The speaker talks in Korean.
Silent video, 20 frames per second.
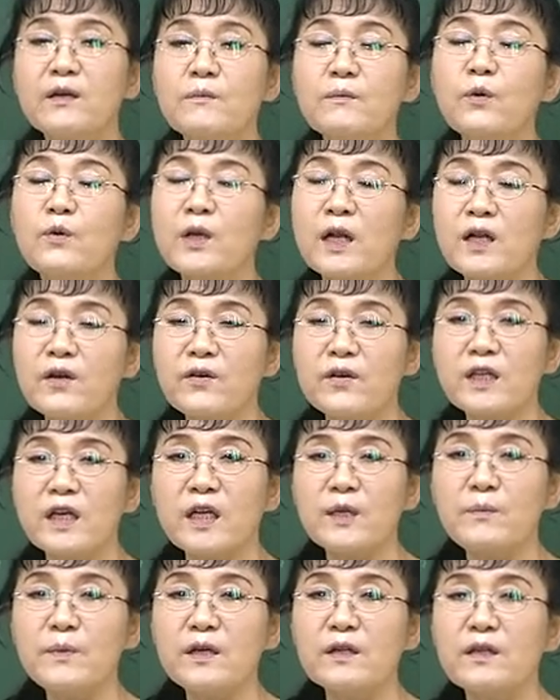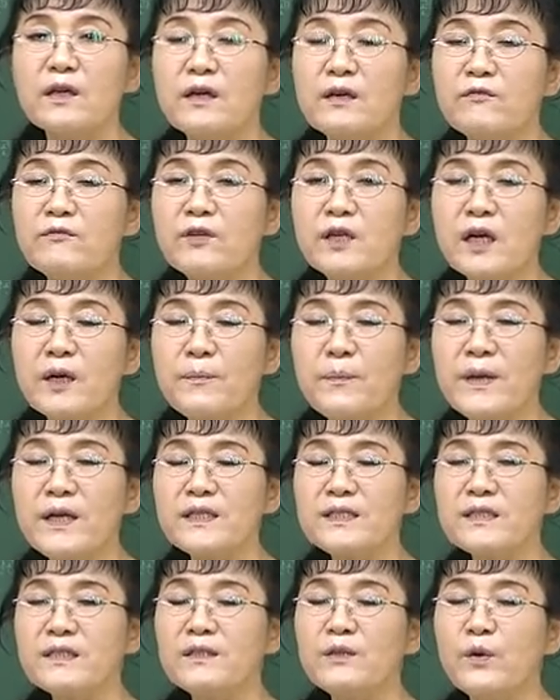뭘 할 거냐면 우리가
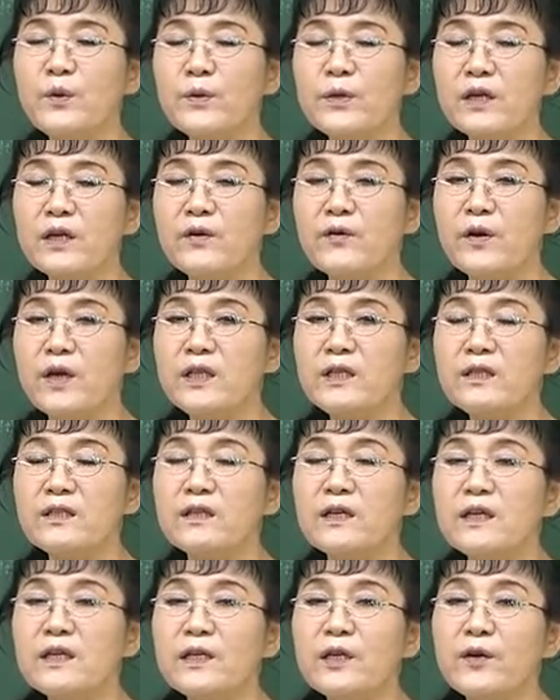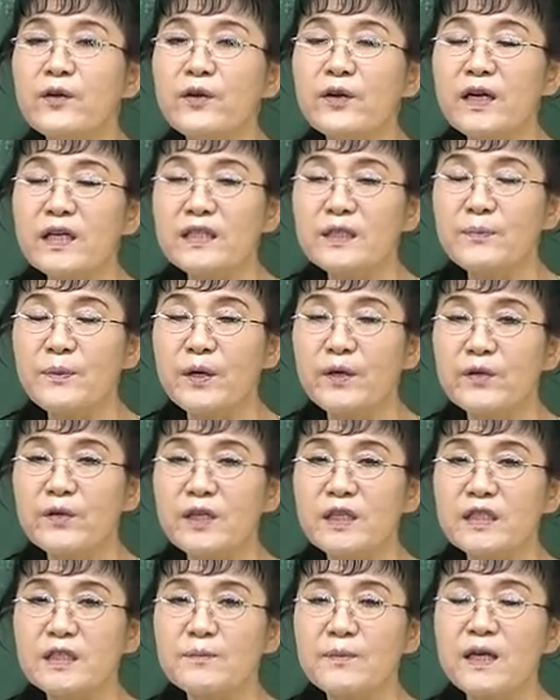패스트로 옮긴 거에는 여러 가지
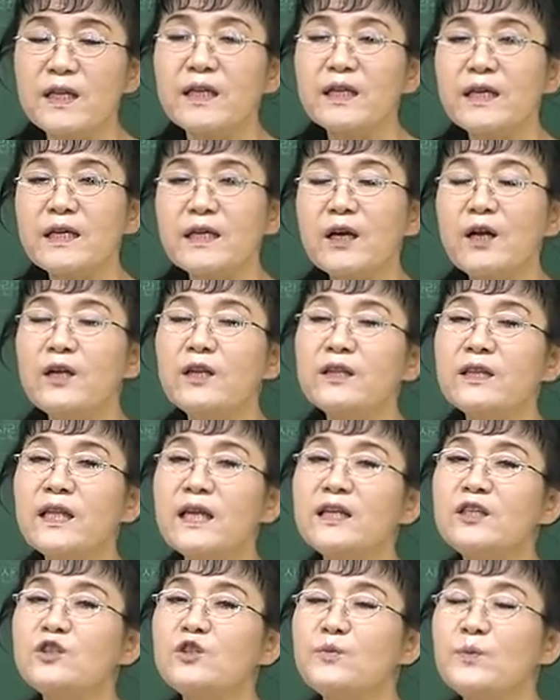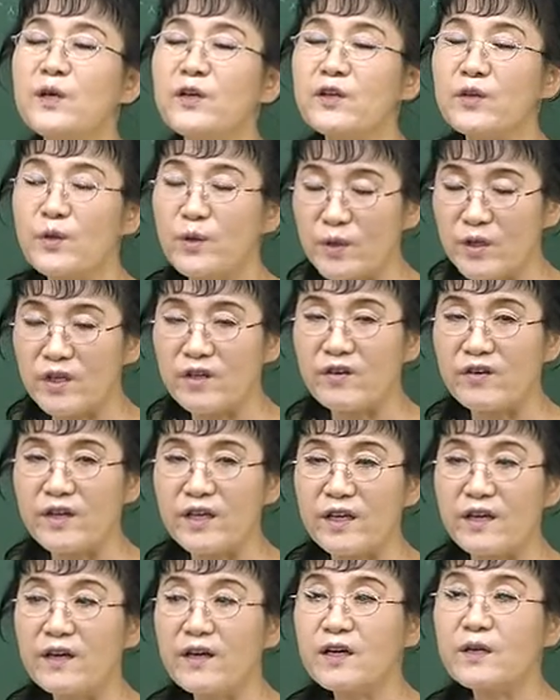벼룩이 있지만 열대 주벼룩이 옮긴 거예요.